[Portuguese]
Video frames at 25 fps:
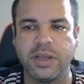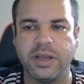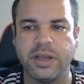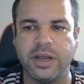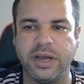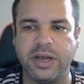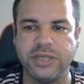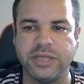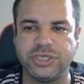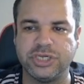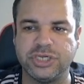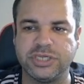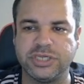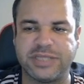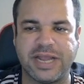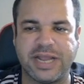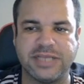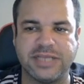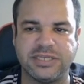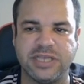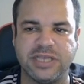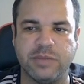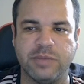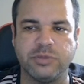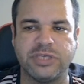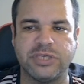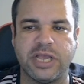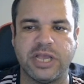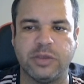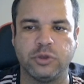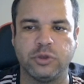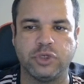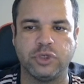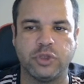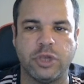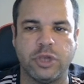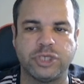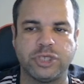Antes de trazermos aqui
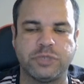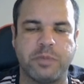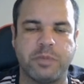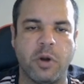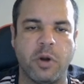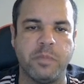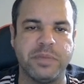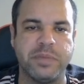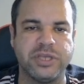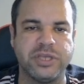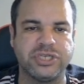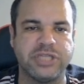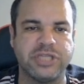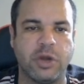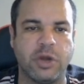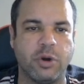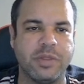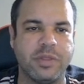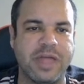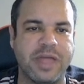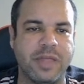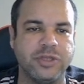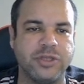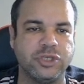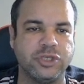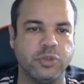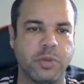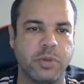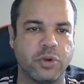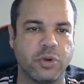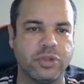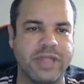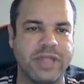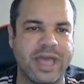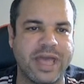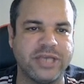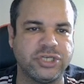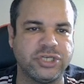os nossos palpites da rodada de número
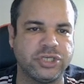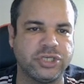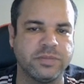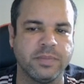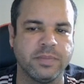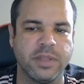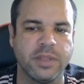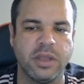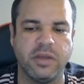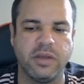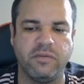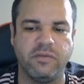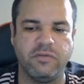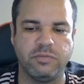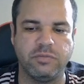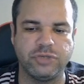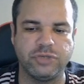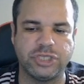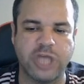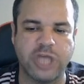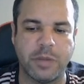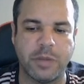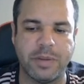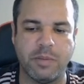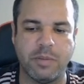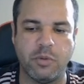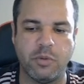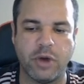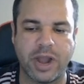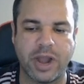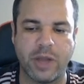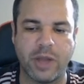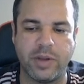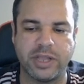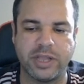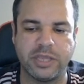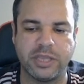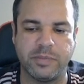10, vamos dar uma
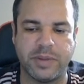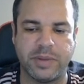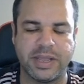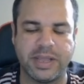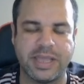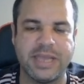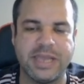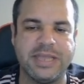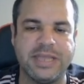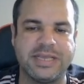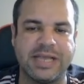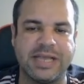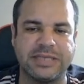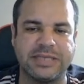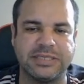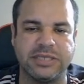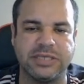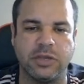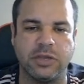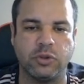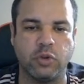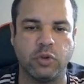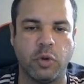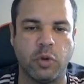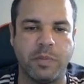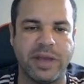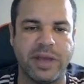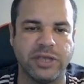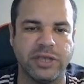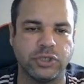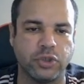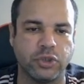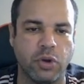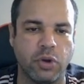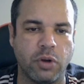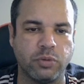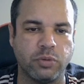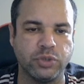moral aqui para aquele que acertou mais
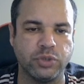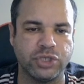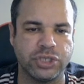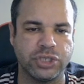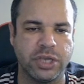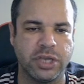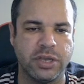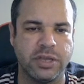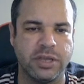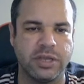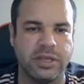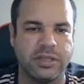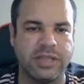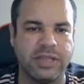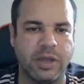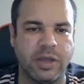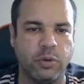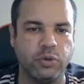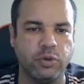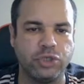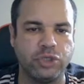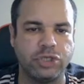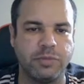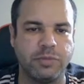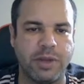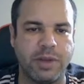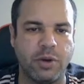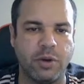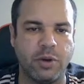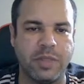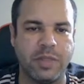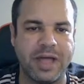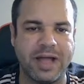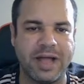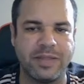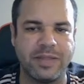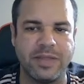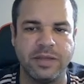jogos na última
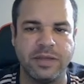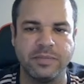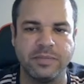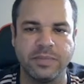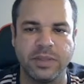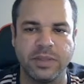rodada.